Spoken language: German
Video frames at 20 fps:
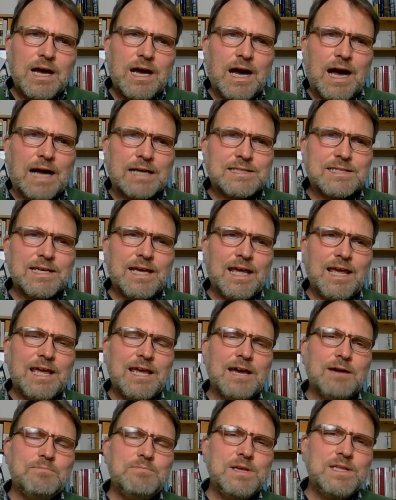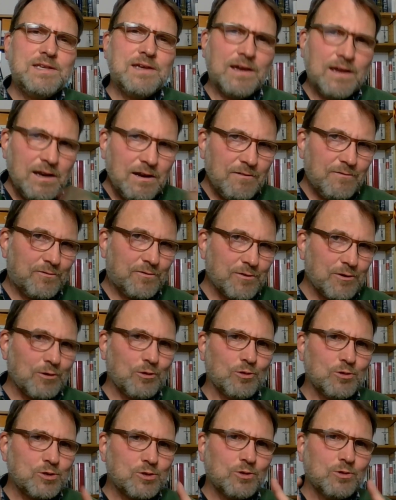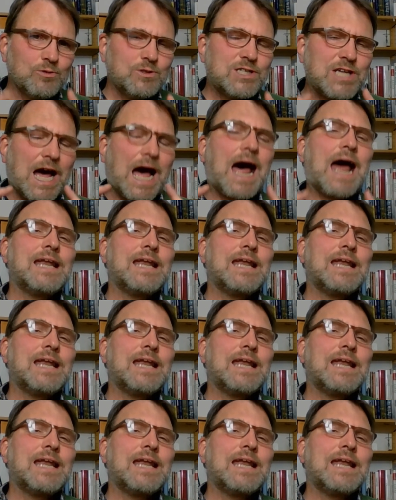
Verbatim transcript: hatte er mit Hilfe und unter